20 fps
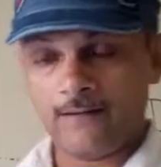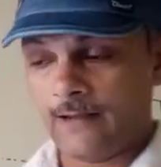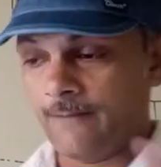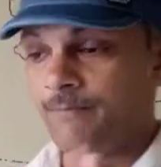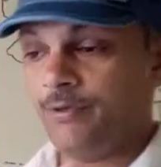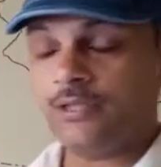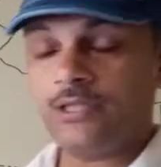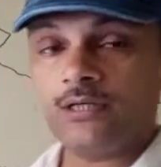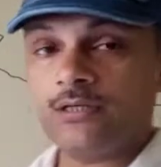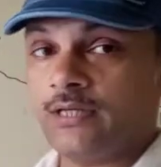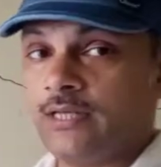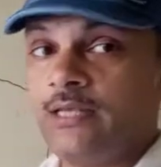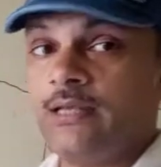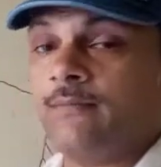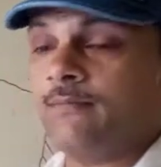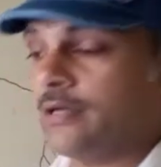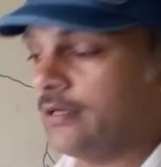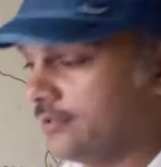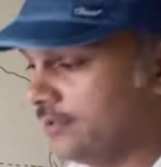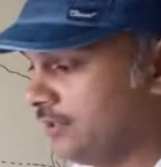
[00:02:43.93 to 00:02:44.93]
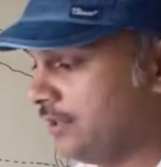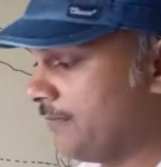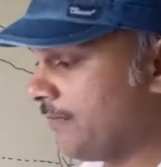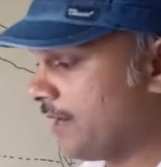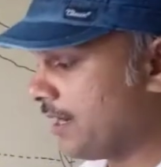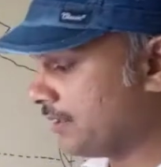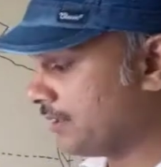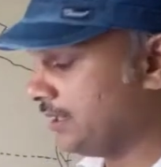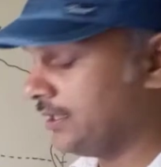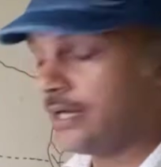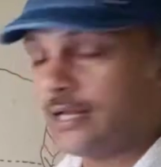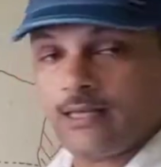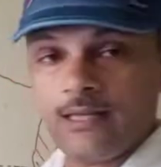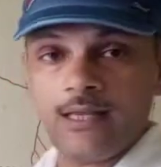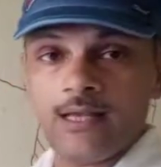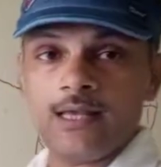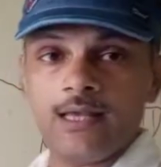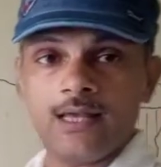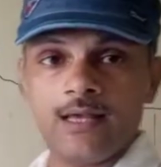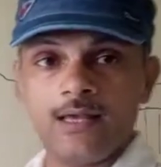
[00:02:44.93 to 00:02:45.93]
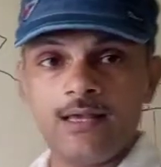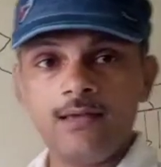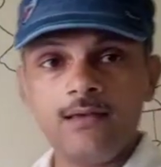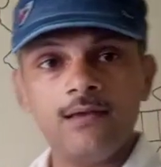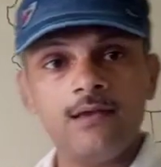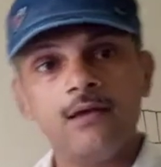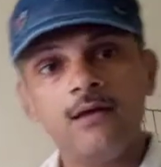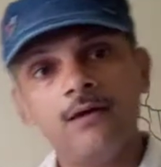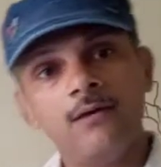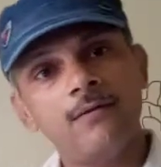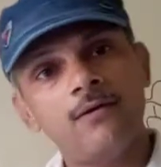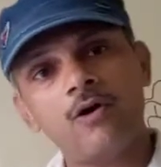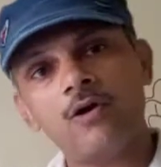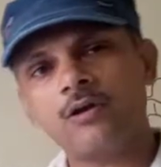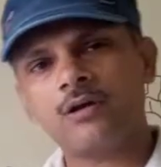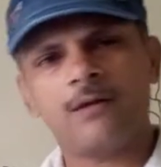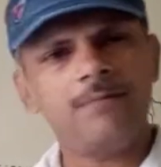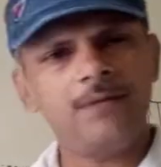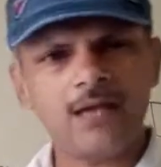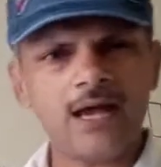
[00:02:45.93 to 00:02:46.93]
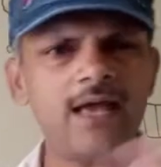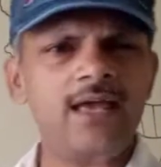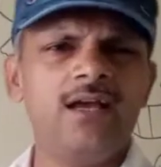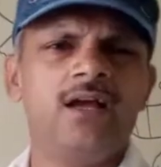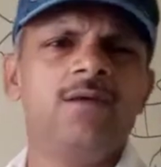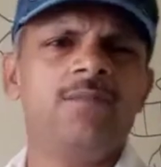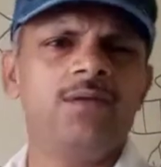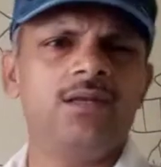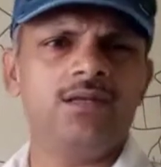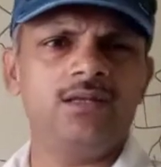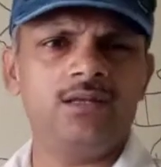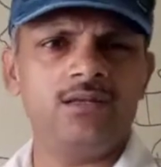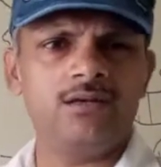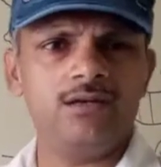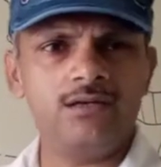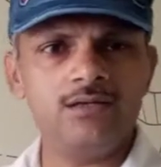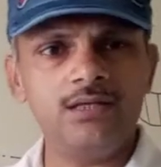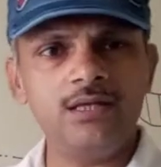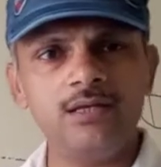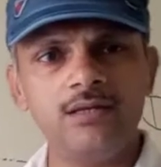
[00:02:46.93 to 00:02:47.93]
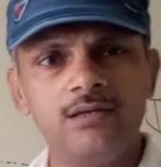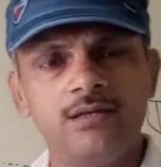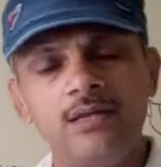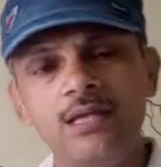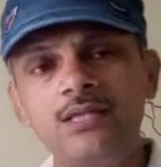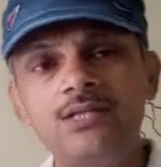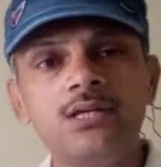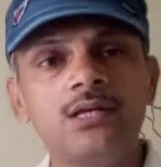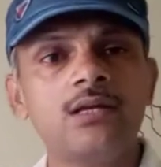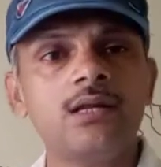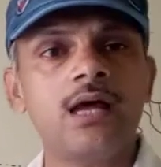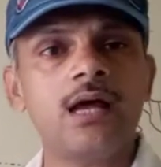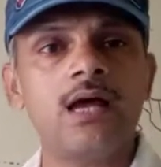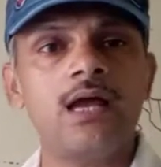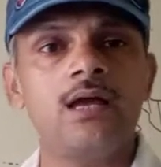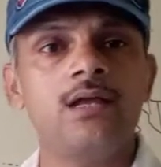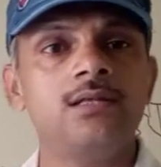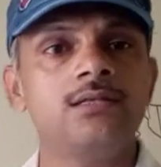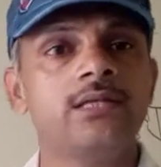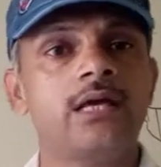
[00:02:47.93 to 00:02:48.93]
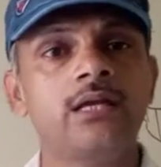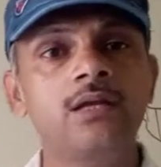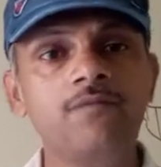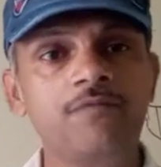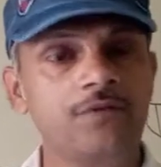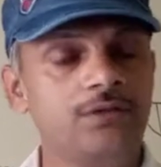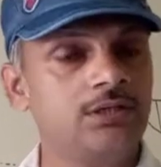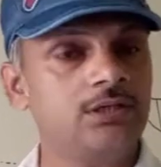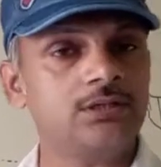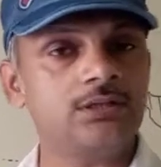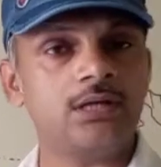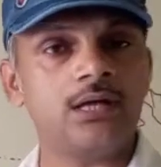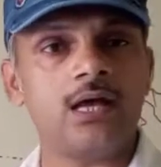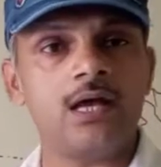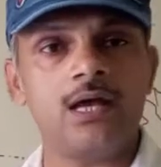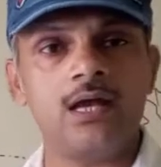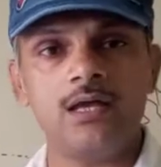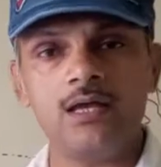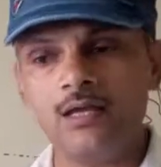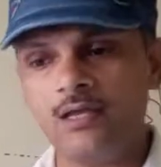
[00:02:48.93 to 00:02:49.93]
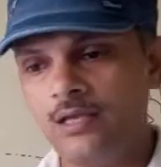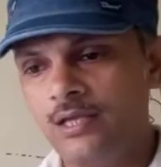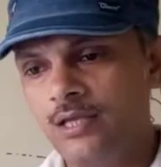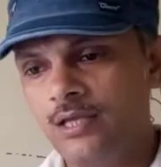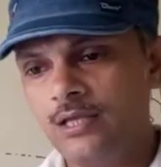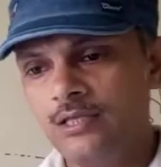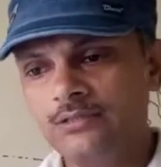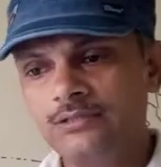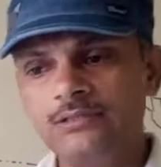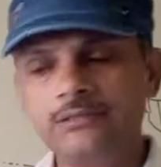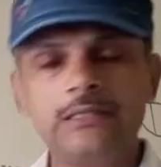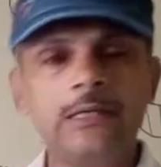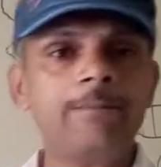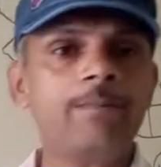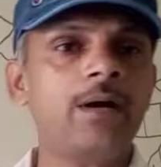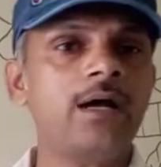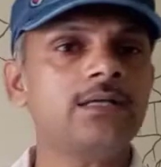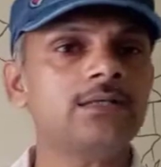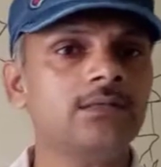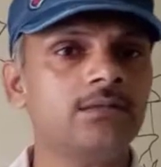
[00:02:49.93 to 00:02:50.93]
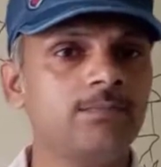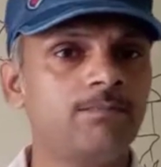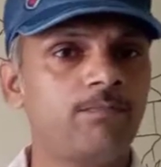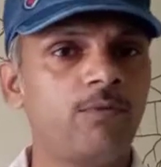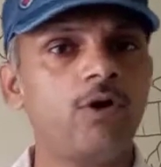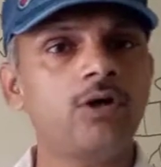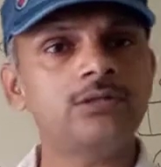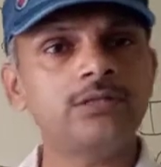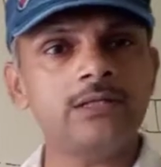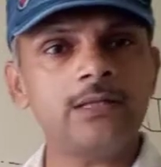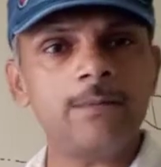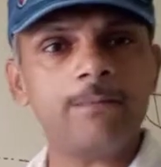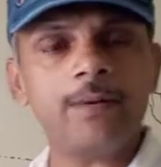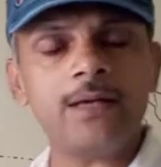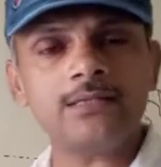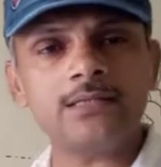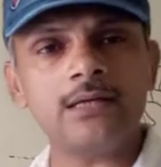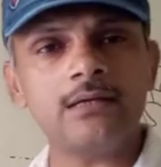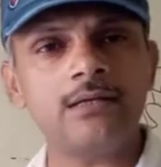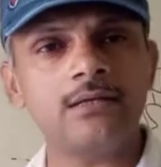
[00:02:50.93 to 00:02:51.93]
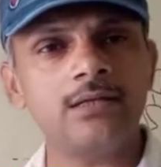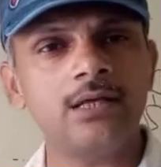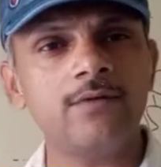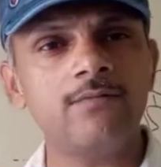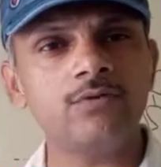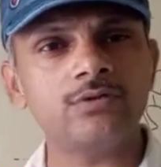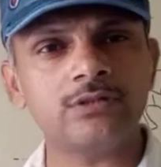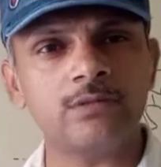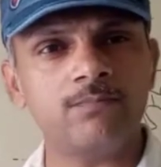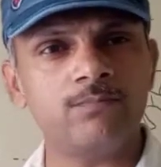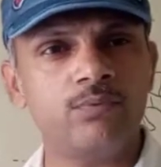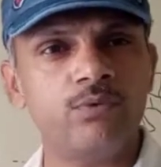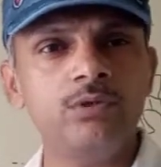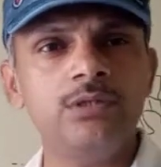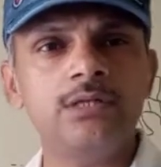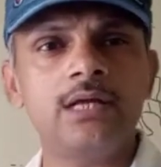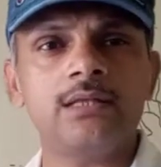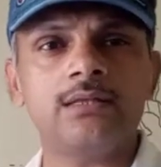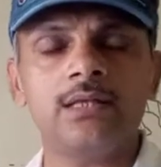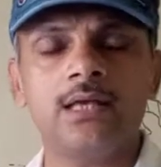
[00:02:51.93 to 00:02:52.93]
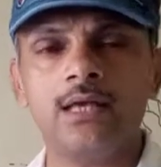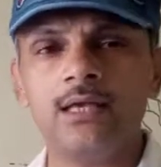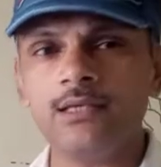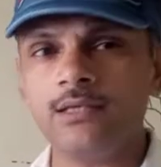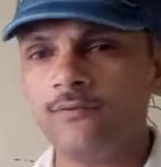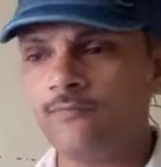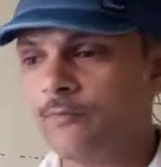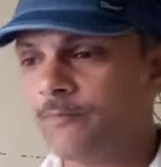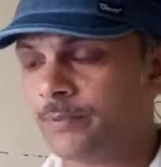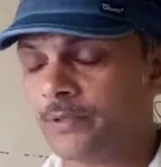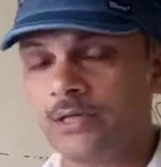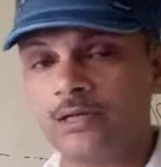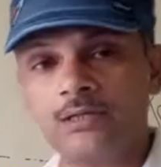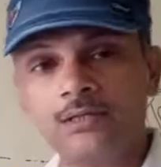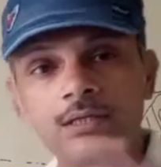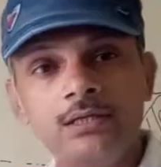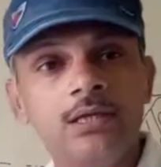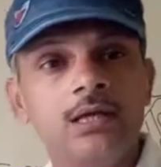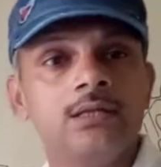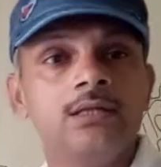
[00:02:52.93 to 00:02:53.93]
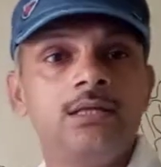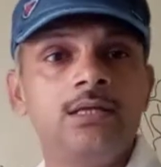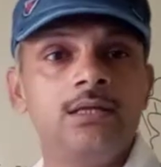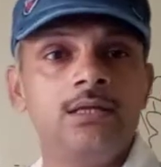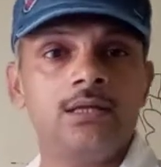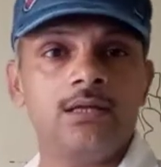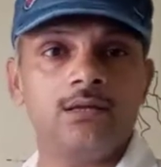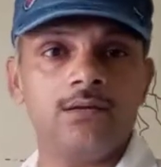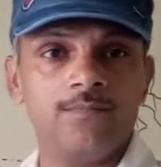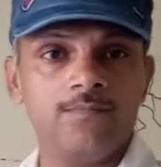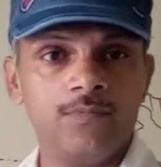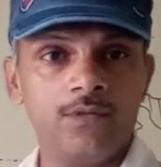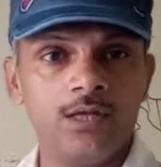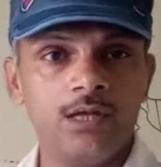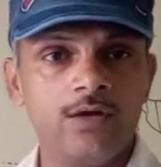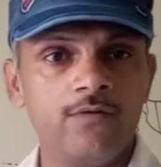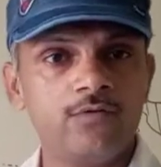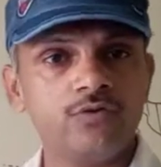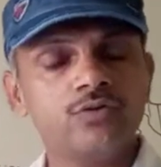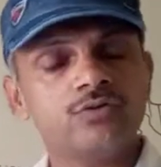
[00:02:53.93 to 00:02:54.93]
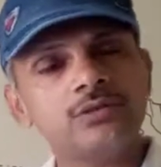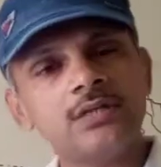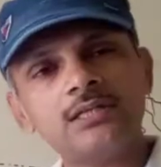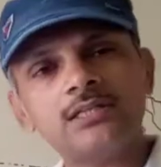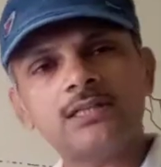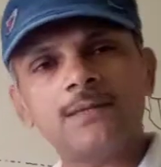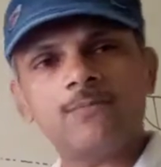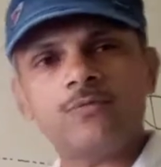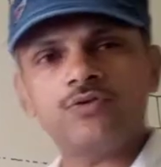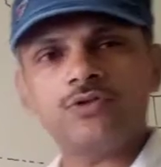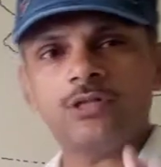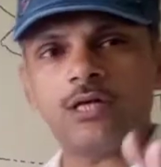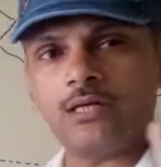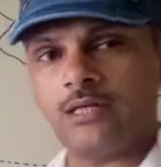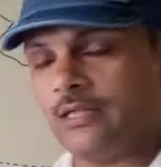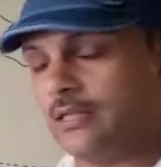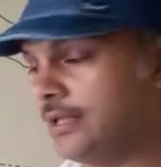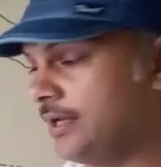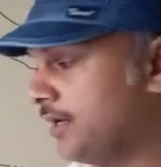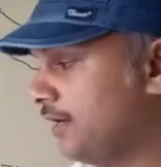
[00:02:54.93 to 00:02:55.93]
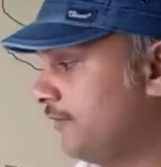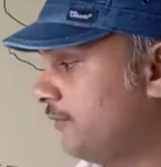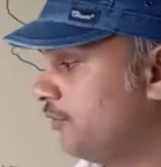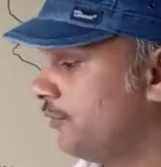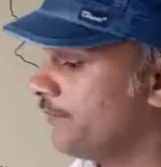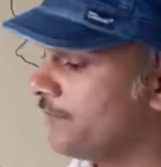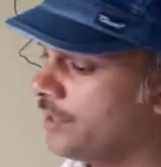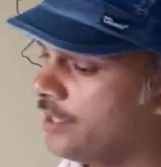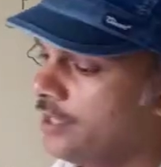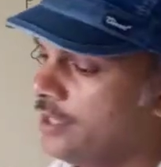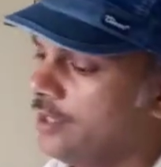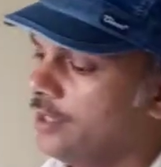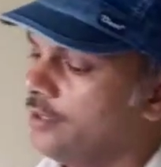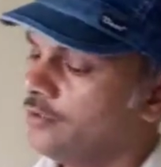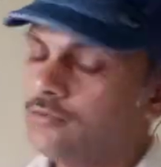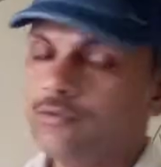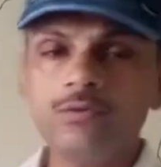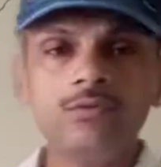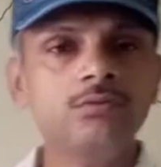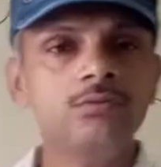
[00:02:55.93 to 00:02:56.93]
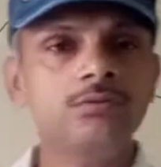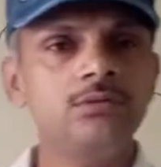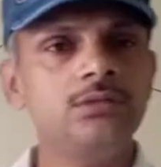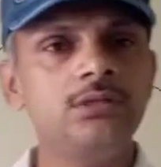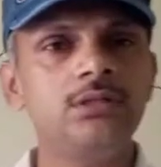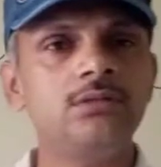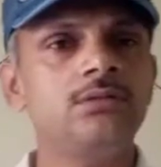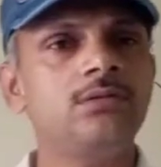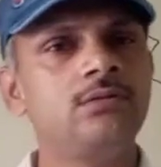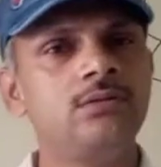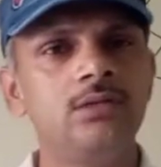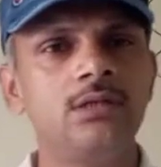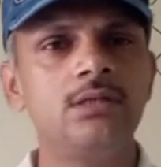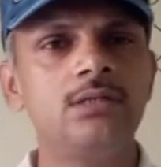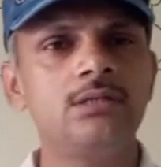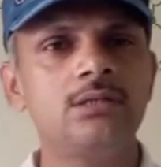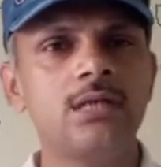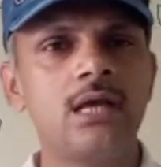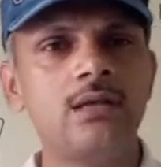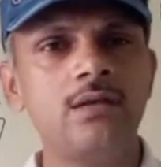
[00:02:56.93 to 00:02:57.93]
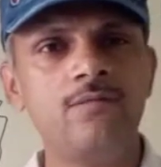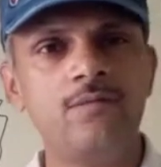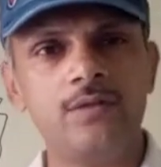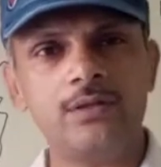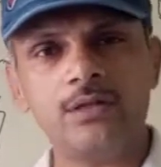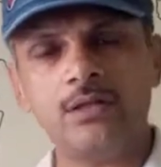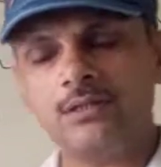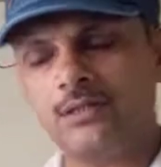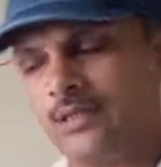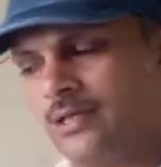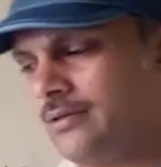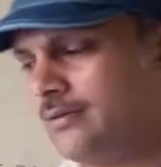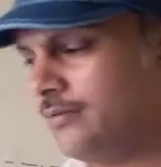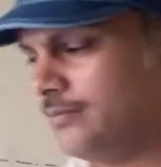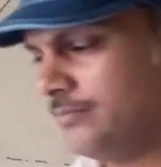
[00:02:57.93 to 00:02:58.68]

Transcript: अभी तक नहीं दिमाग ठिकाने आया है और कभी आएगा भी नहीं ये नेचर रहा है इंसानी फितरत रहा है जिसके पास बहुत ज़्यादा पैसा रहता है वो सब भूल जाता है कि वो प्रकृति के अधीन है वो सोचता है सब कुछ खरीद लेगा वो तो ये ये इंसानी फितरत है